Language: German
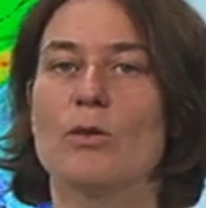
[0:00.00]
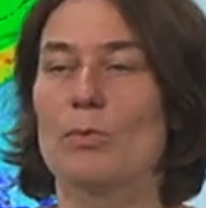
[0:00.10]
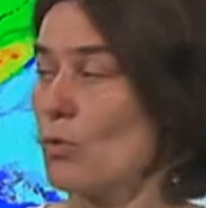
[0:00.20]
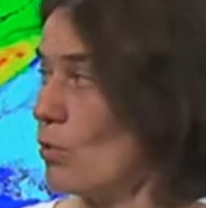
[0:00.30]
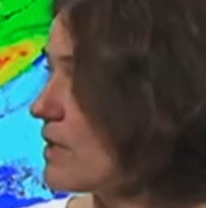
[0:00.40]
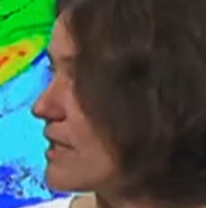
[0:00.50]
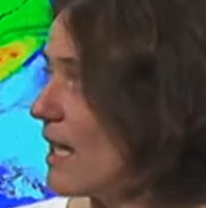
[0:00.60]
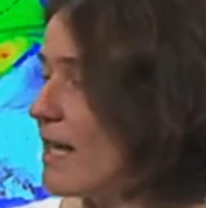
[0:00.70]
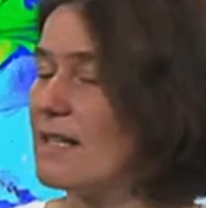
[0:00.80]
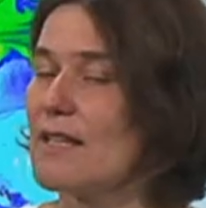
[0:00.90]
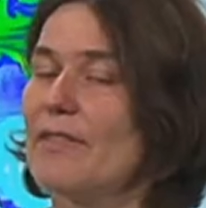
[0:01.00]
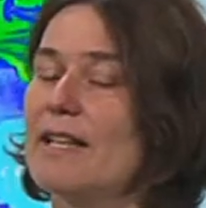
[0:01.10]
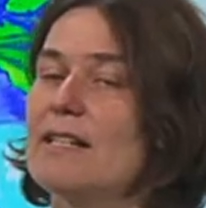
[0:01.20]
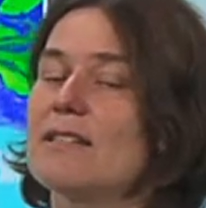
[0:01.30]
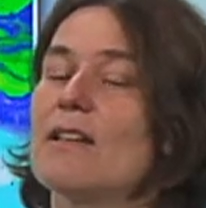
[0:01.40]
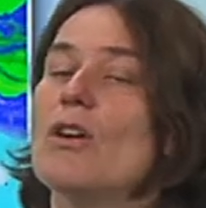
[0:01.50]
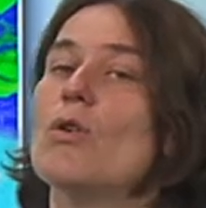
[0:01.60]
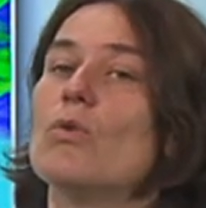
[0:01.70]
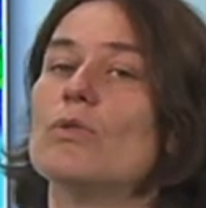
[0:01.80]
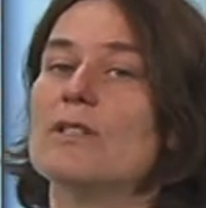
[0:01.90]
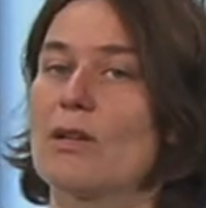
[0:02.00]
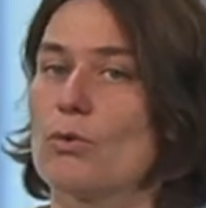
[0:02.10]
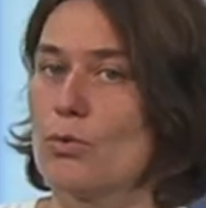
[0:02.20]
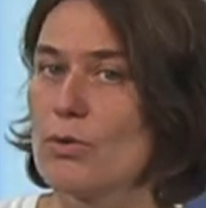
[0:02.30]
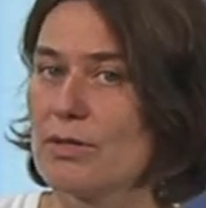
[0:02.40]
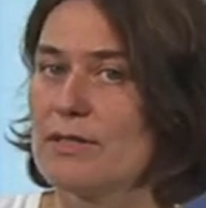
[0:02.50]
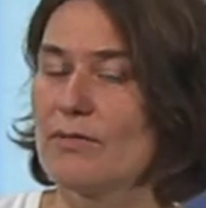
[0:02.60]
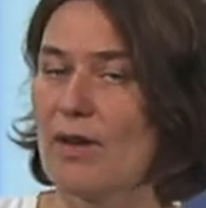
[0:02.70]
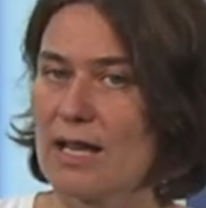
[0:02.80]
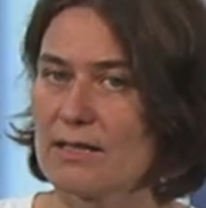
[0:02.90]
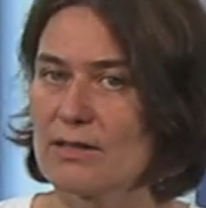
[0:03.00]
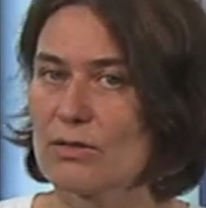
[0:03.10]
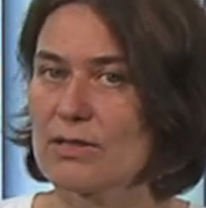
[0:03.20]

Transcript: über große Teile der Welt und erhöht die vorhandene